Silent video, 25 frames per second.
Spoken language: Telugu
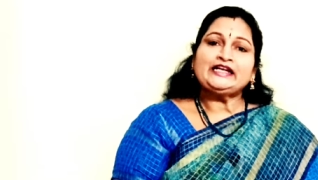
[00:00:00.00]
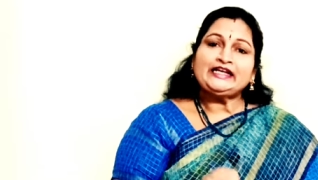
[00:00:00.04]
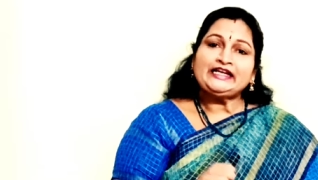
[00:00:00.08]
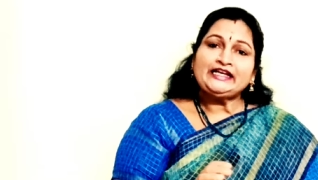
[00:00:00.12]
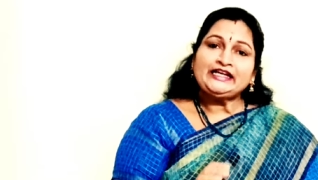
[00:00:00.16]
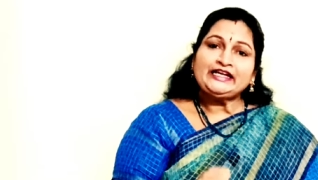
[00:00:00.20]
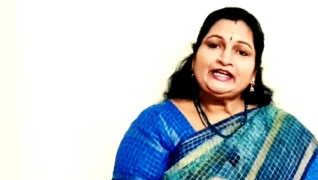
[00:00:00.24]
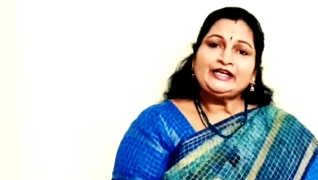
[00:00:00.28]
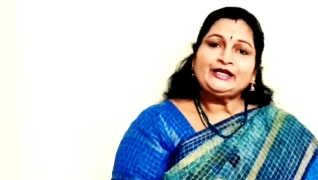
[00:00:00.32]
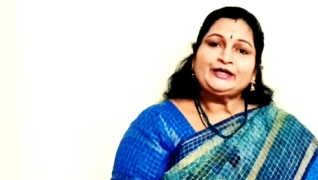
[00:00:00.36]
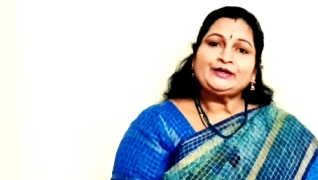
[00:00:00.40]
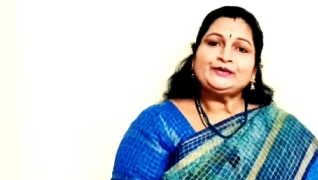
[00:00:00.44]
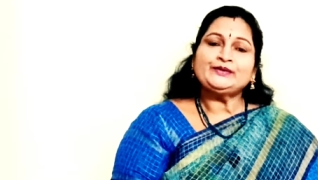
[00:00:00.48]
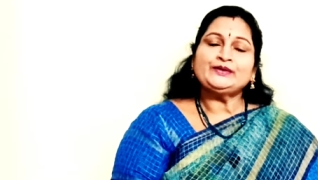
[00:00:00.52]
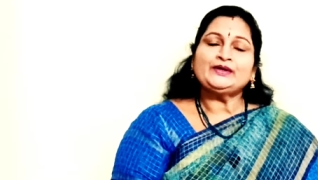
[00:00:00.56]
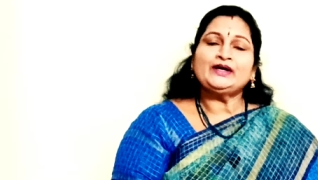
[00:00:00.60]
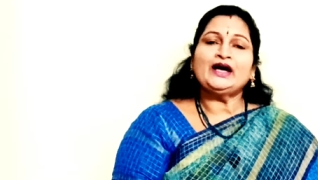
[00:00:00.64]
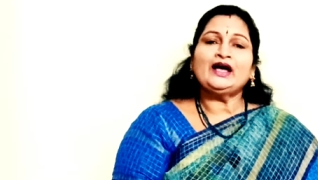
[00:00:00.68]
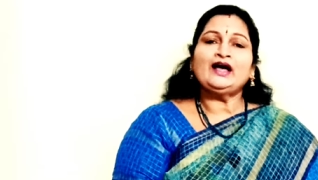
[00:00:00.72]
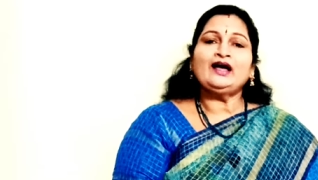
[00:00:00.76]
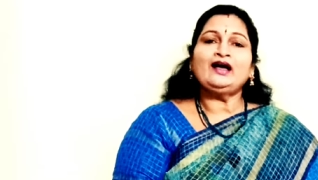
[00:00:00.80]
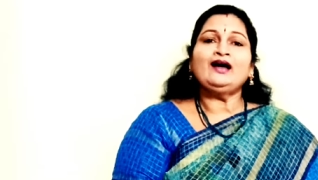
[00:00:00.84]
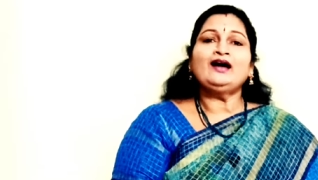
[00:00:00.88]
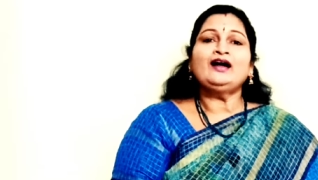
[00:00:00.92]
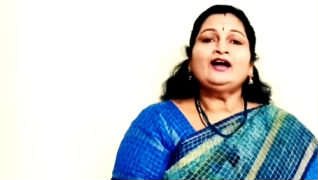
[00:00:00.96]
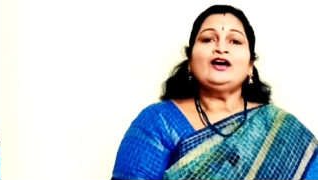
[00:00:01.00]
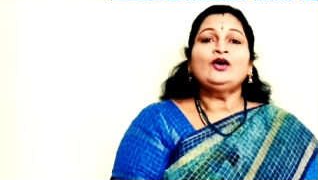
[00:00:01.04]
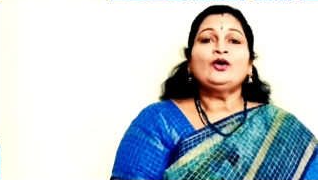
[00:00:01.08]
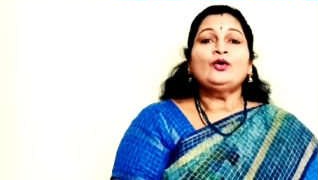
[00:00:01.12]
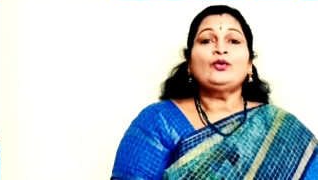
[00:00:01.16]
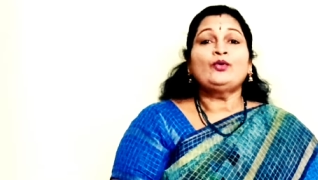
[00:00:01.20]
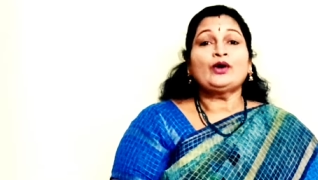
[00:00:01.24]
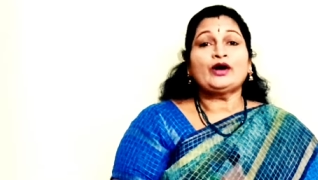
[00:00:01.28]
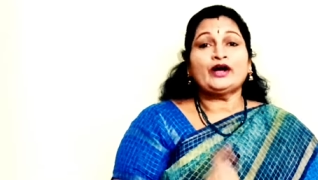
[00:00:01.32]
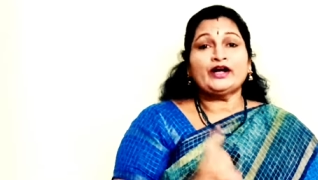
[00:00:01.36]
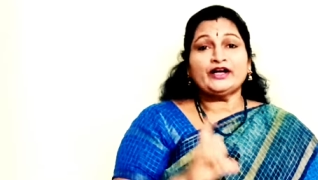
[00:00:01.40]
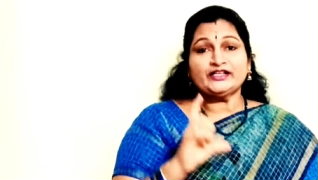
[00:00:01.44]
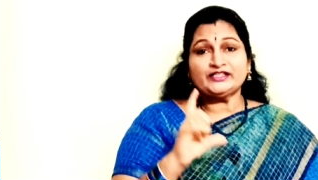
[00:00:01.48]
నీట్గా
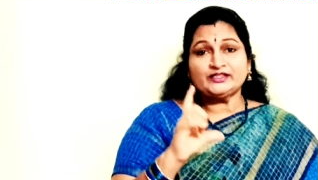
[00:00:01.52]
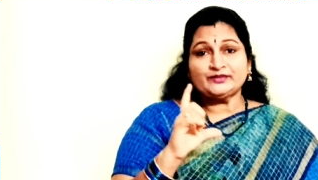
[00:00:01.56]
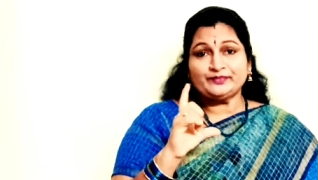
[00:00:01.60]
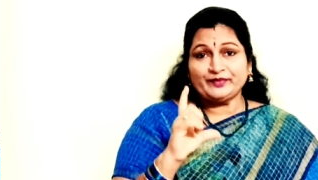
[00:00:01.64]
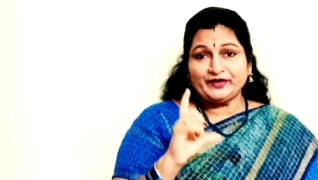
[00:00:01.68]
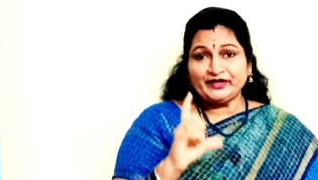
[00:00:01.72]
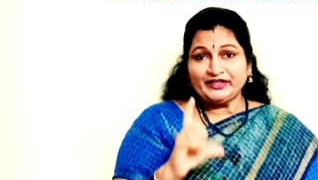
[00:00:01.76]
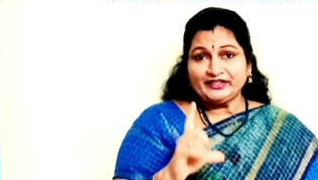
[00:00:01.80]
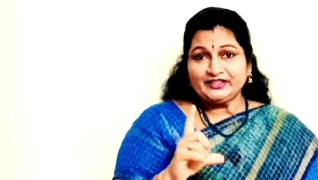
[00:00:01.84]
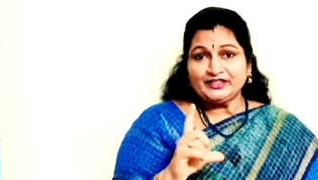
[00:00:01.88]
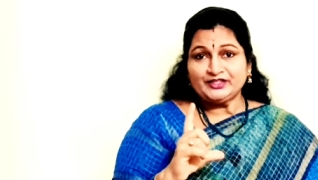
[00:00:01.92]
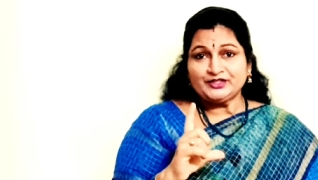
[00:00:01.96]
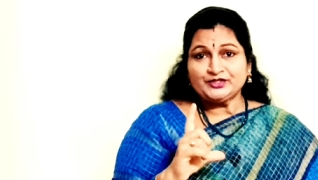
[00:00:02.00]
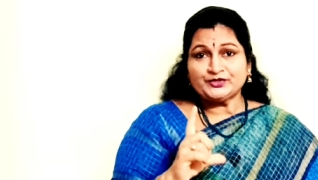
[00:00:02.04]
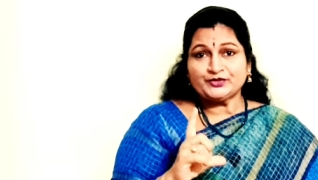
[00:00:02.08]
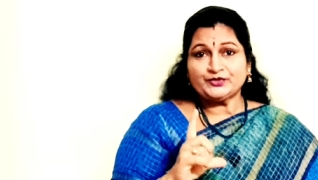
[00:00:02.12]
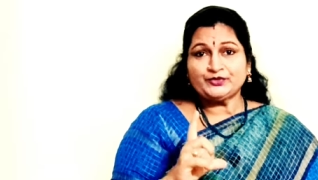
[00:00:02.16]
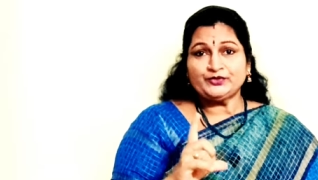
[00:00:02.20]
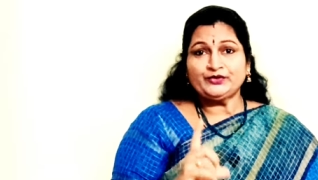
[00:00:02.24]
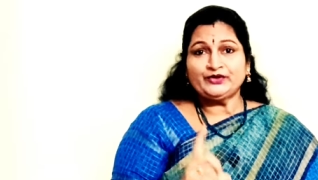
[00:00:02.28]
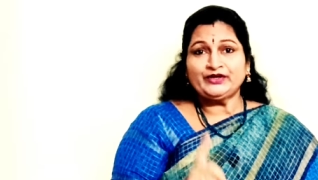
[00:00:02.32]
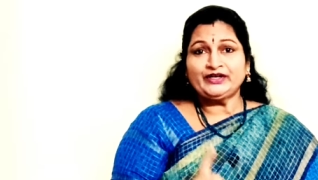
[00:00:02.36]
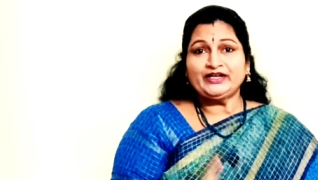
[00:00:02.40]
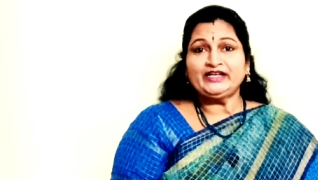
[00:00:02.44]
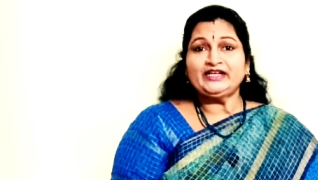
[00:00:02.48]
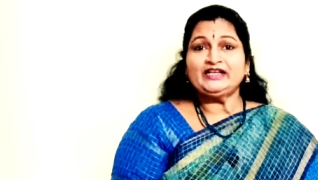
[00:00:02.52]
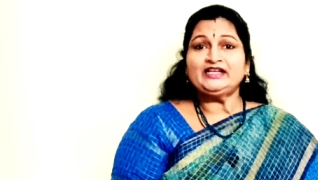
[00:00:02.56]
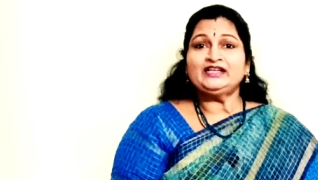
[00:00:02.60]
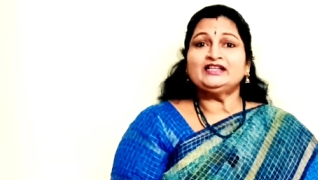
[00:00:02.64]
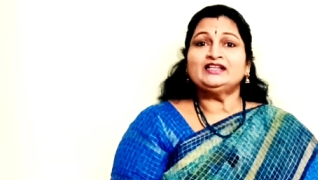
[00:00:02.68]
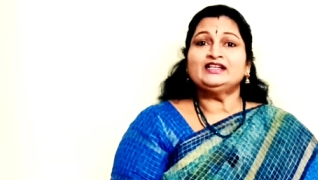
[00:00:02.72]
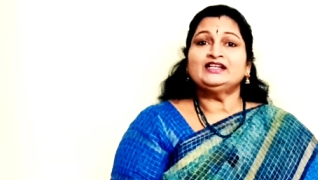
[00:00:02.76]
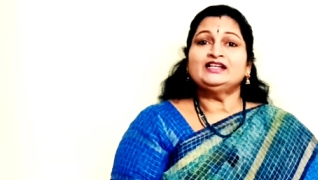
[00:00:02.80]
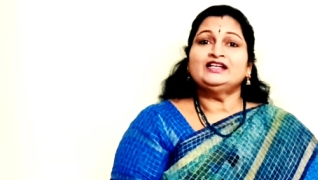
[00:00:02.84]
ఒక్క స్ప్రే తెచ్చుకోండి